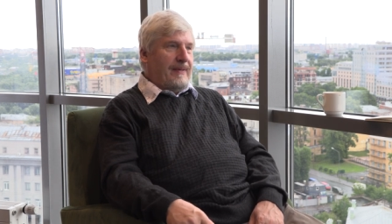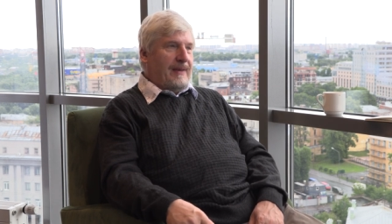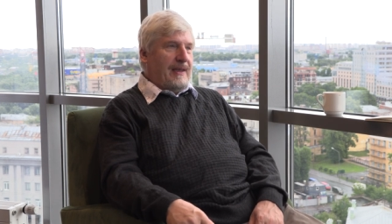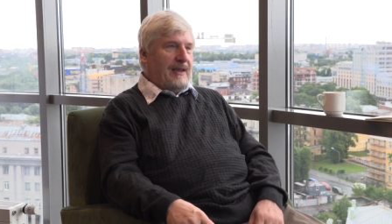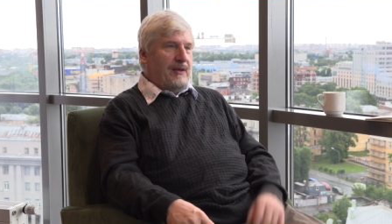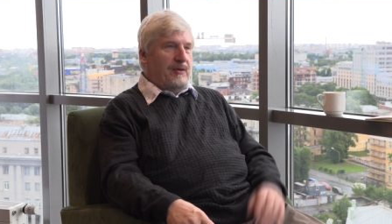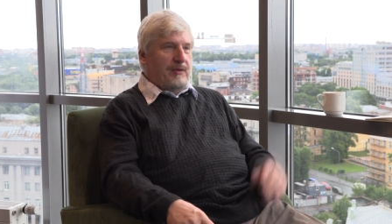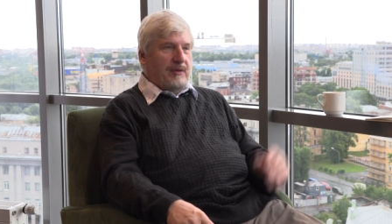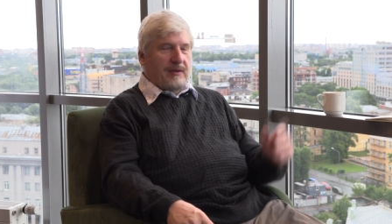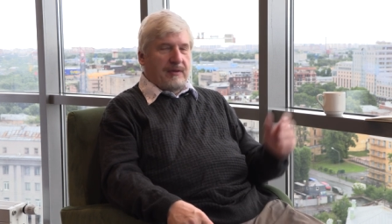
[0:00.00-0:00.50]

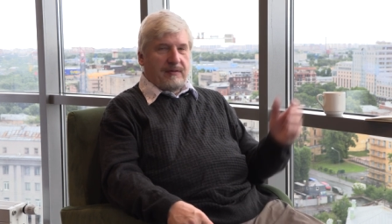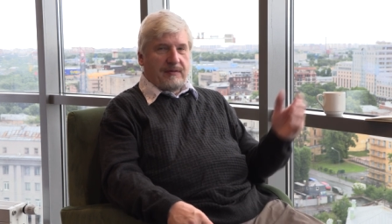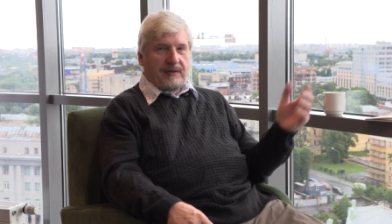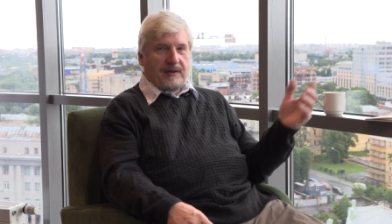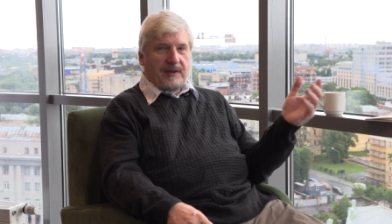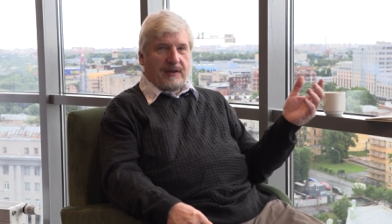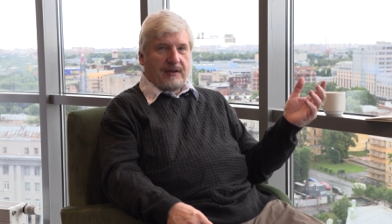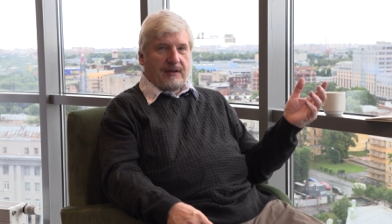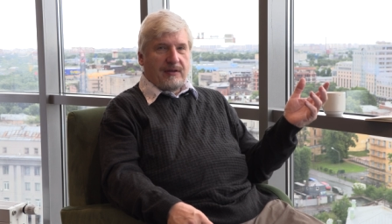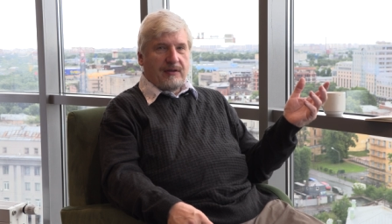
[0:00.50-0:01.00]
Или у этого
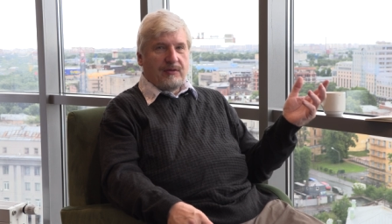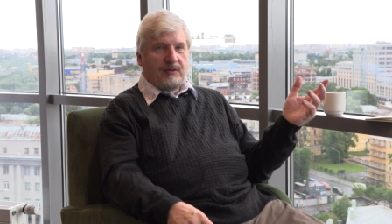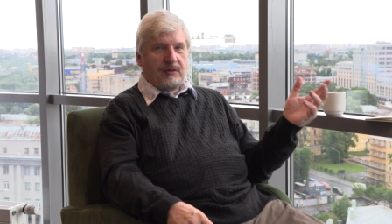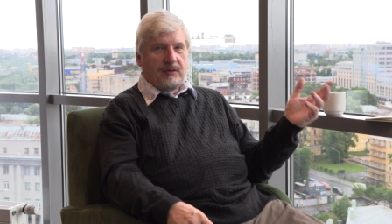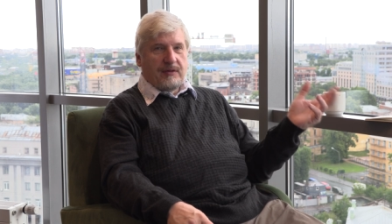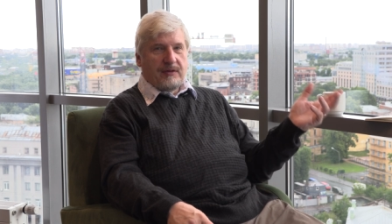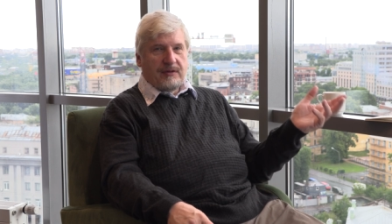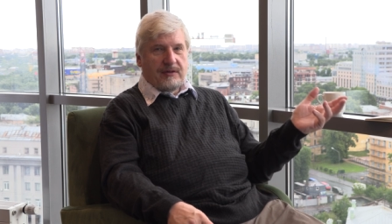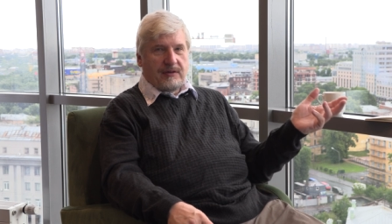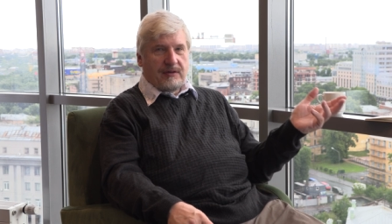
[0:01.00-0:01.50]
нет ни
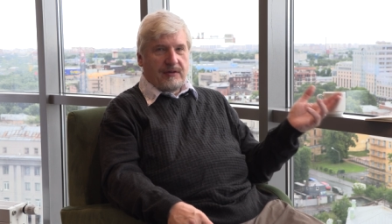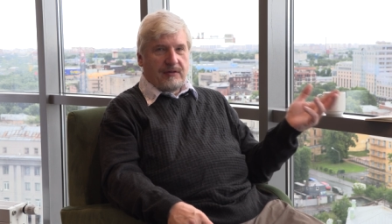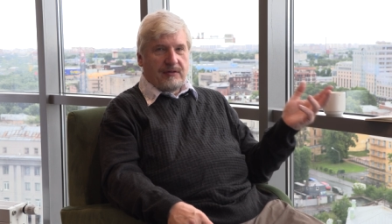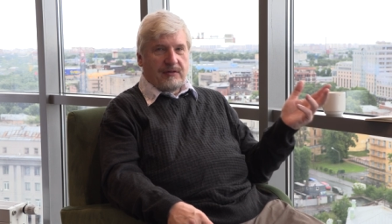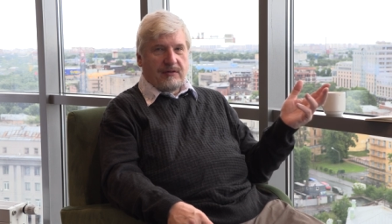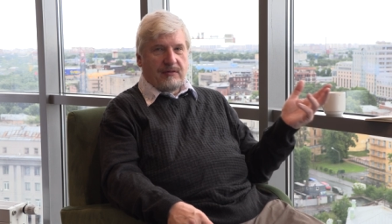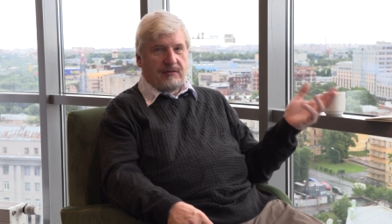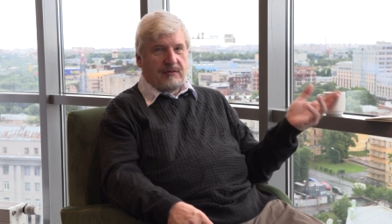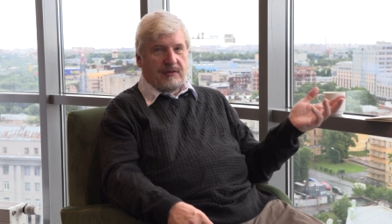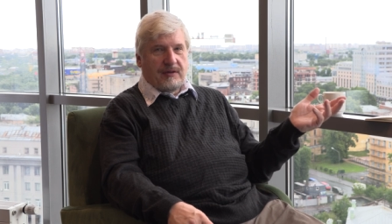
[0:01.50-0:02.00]
голоса, ни
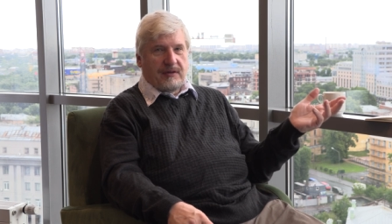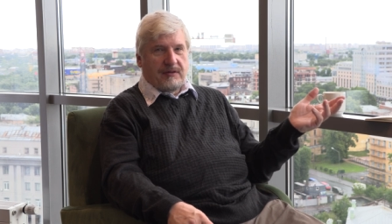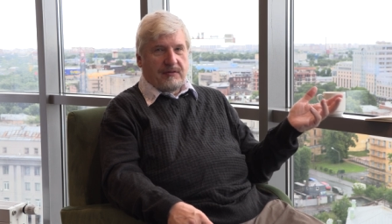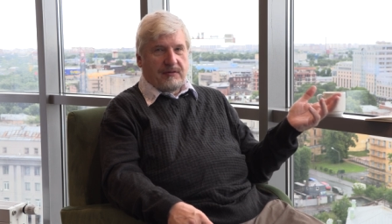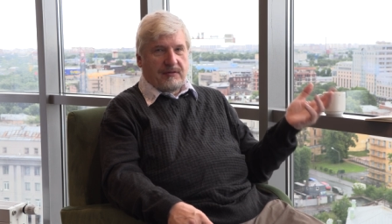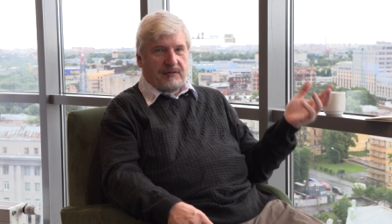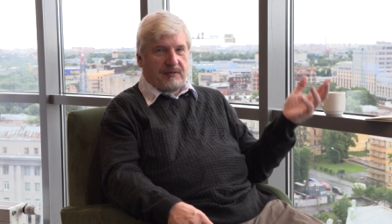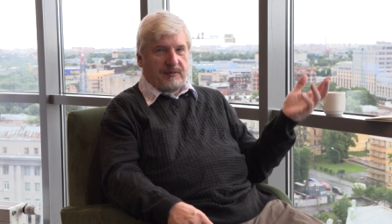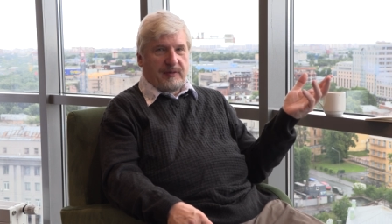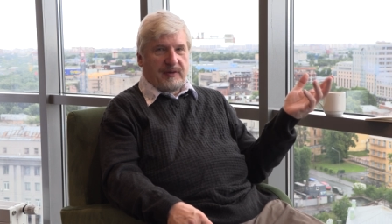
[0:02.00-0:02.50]
слуха, ну,
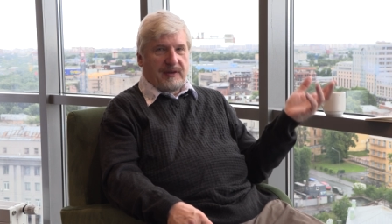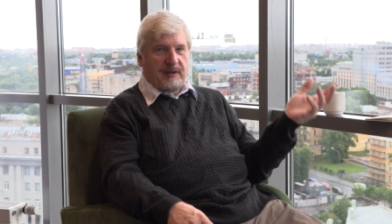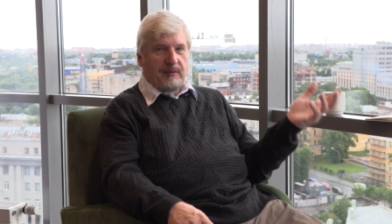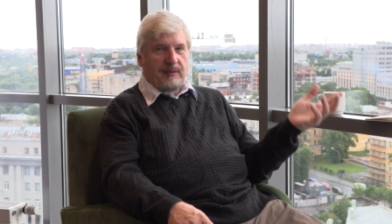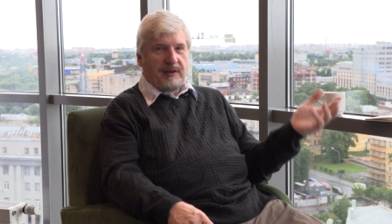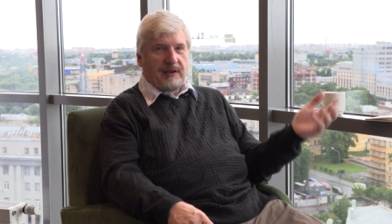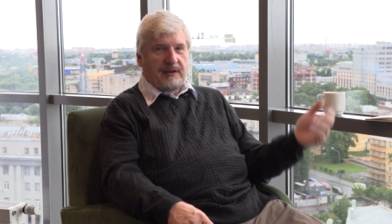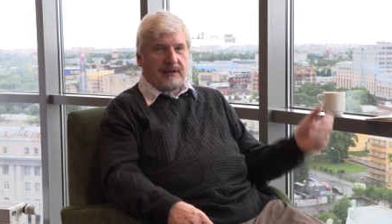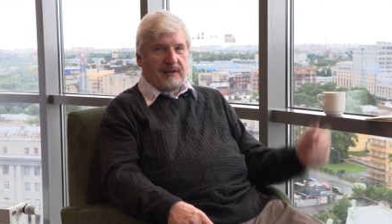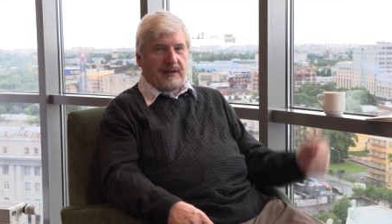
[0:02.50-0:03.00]
это же
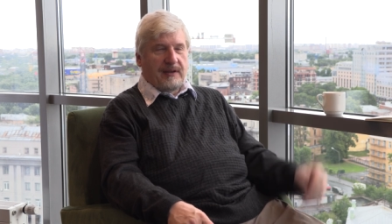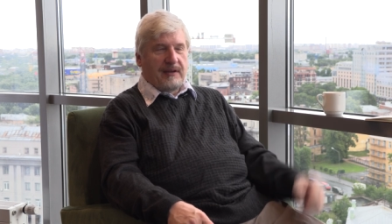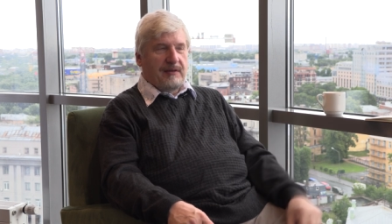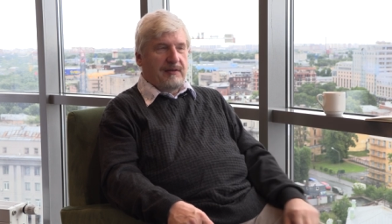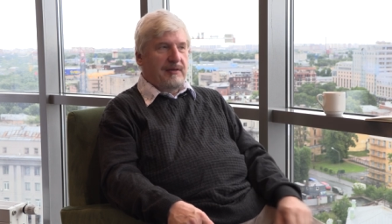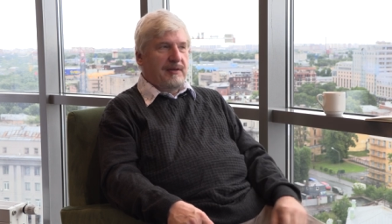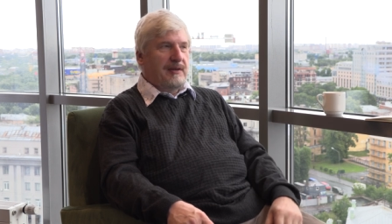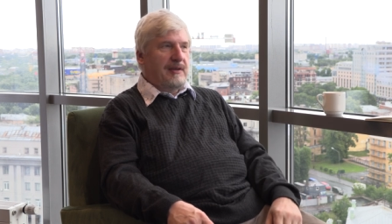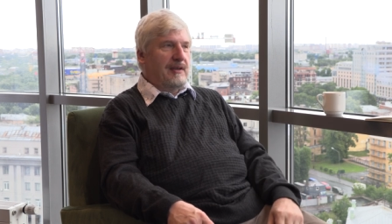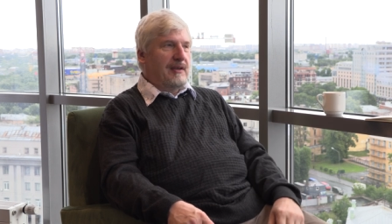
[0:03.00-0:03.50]
безобразие
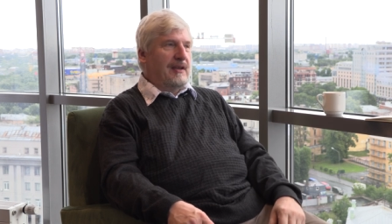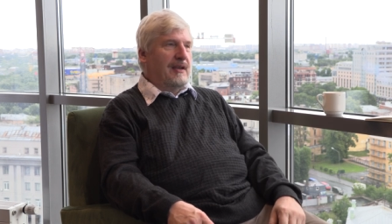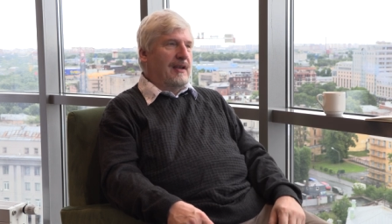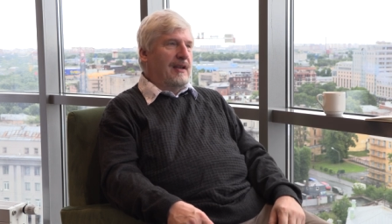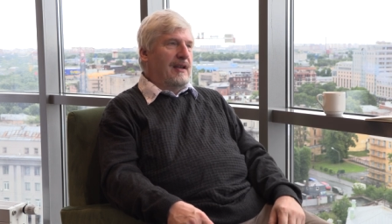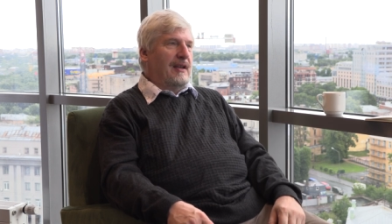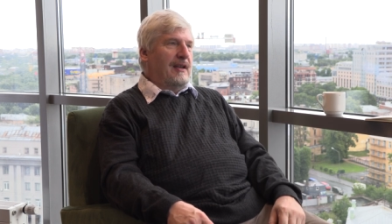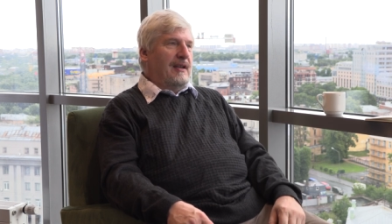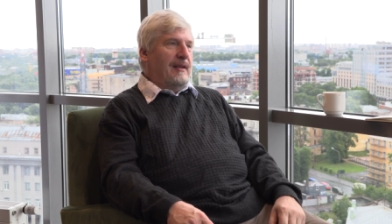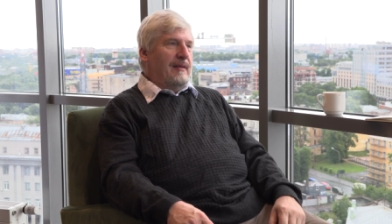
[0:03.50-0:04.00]
какое-то.
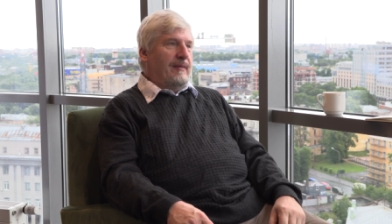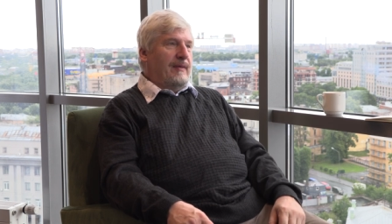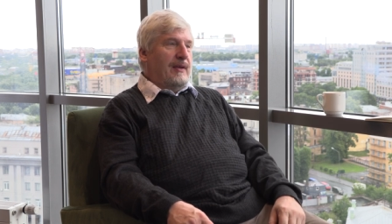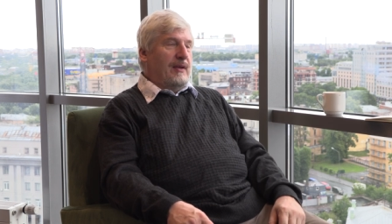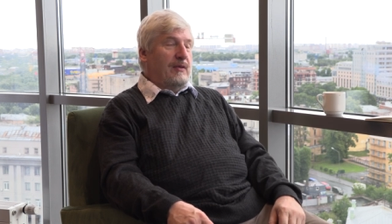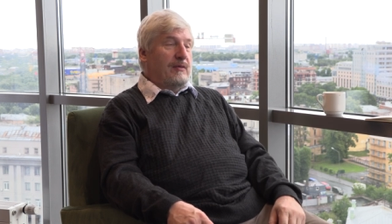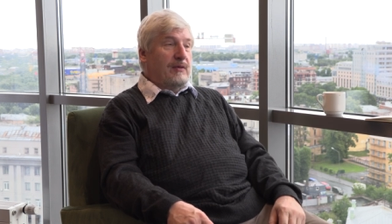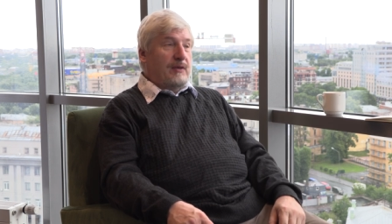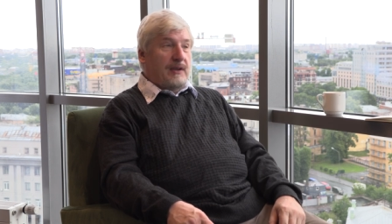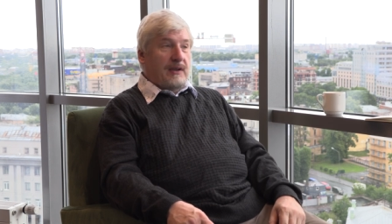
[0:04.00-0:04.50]

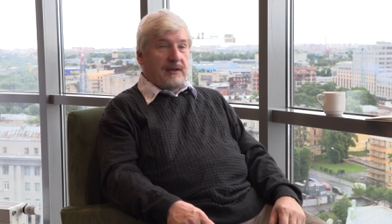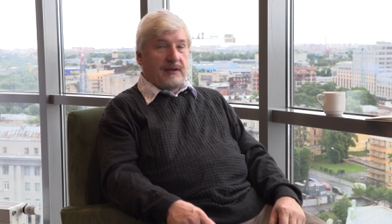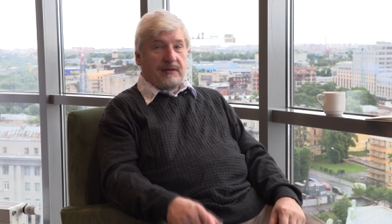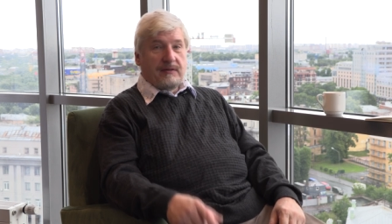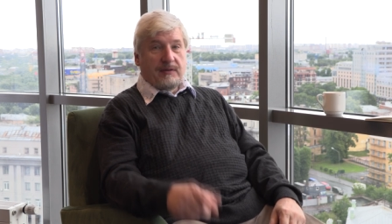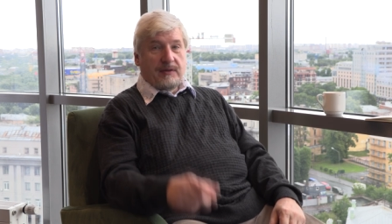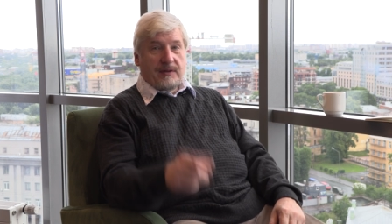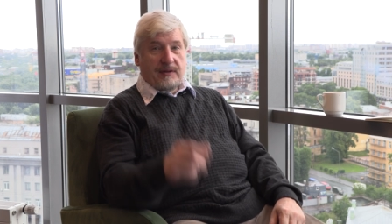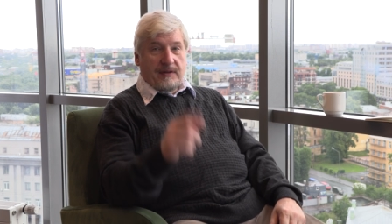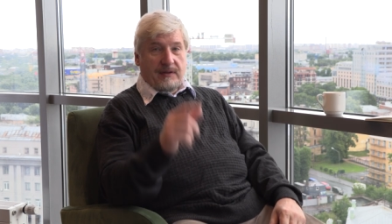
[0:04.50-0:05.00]
То вот эти
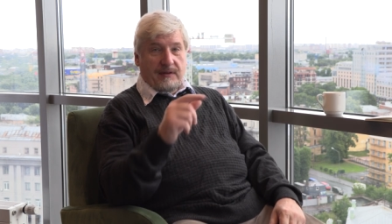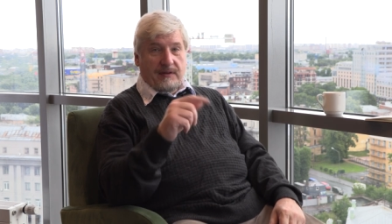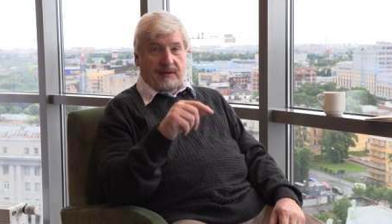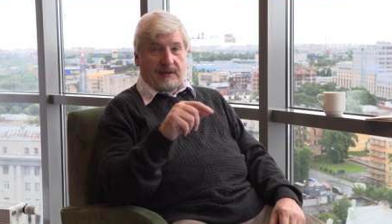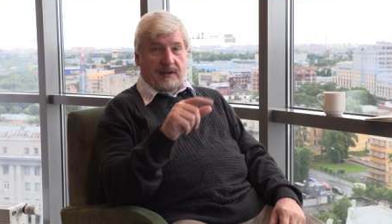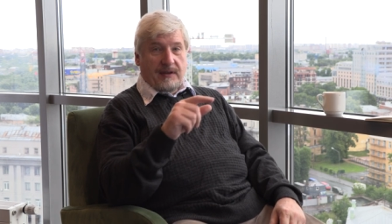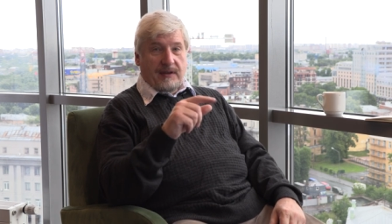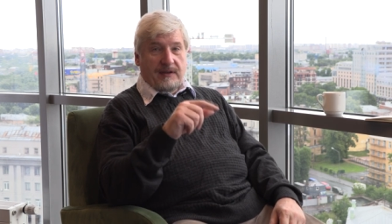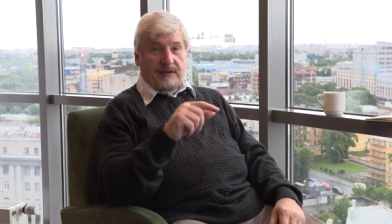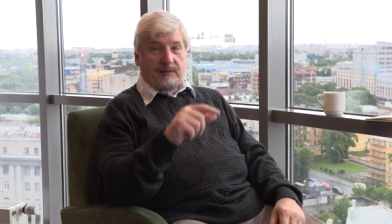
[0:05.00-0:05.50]
вот
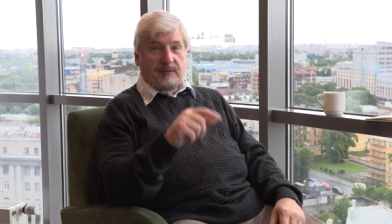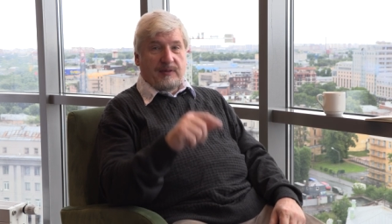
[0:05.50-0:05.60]
из